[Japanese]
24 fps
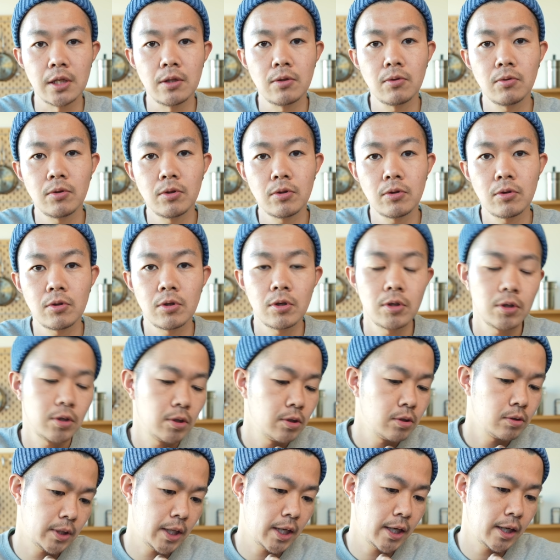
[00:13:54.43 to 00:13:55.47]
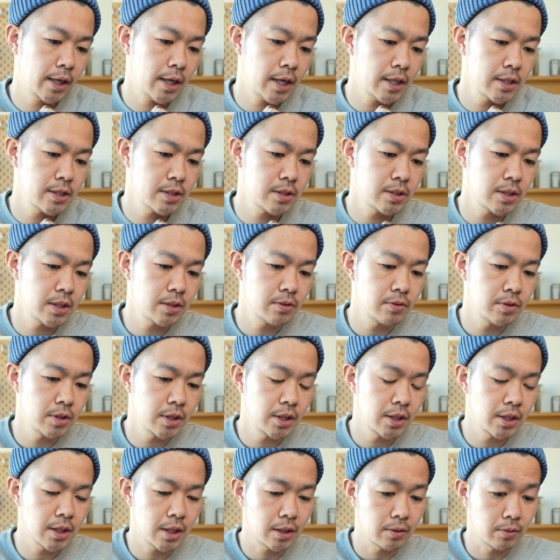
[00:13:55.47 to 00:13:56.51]
いろいろ電解水
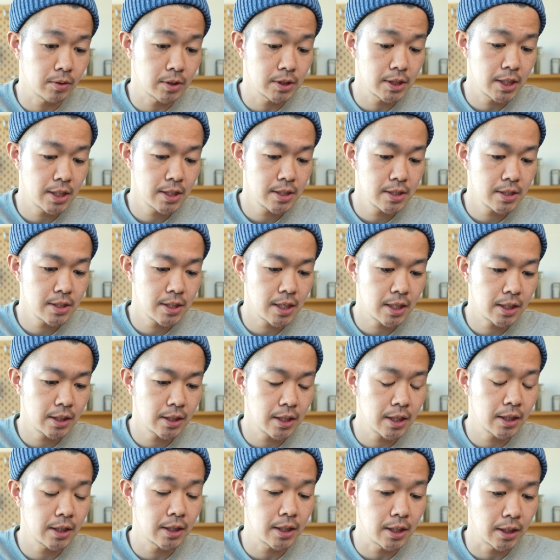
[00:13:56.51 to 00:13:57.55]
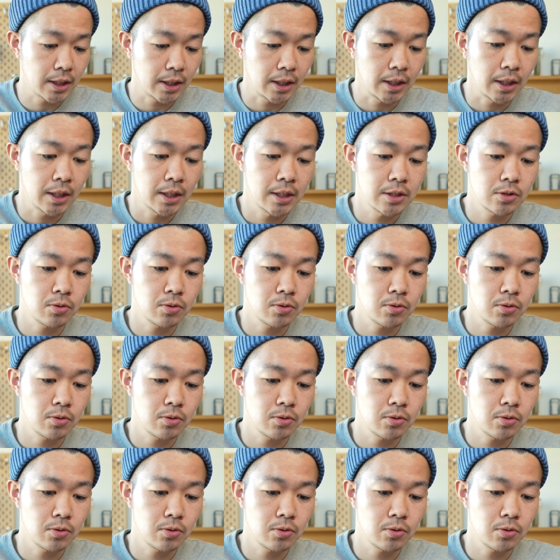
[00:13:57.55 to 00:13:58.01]
クリーナーとか洗剤だったり、